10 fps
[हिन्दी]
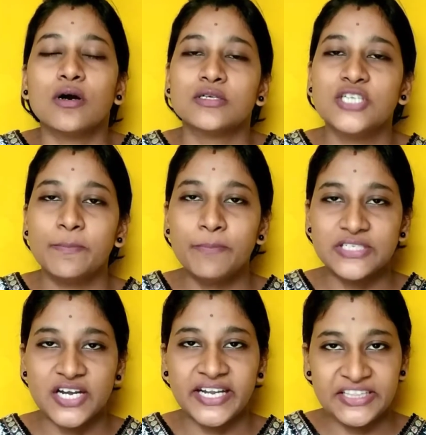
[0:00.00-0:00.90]
जब
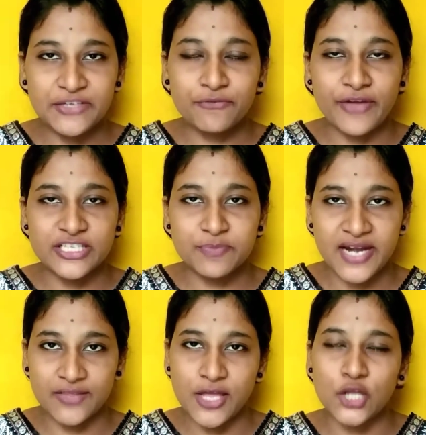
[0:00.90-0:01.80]
बच्चा टीथिंग फेज़ में
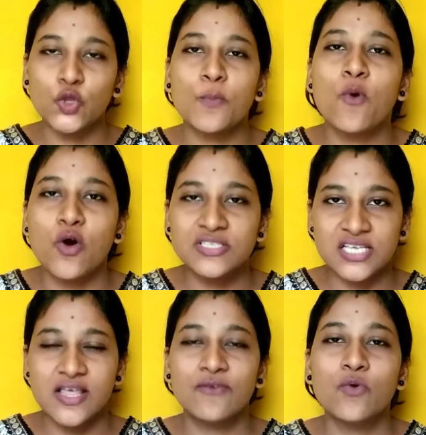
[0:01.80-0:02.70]
रहता है तो बहुत
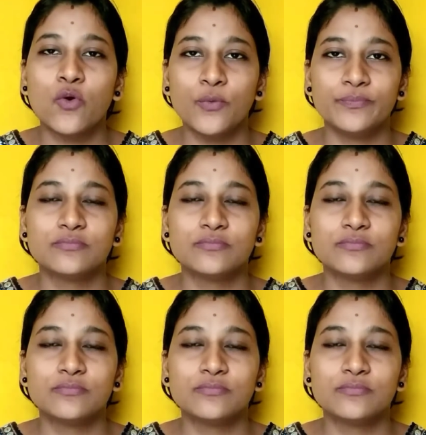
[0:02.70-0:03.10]
ज़्यादा वो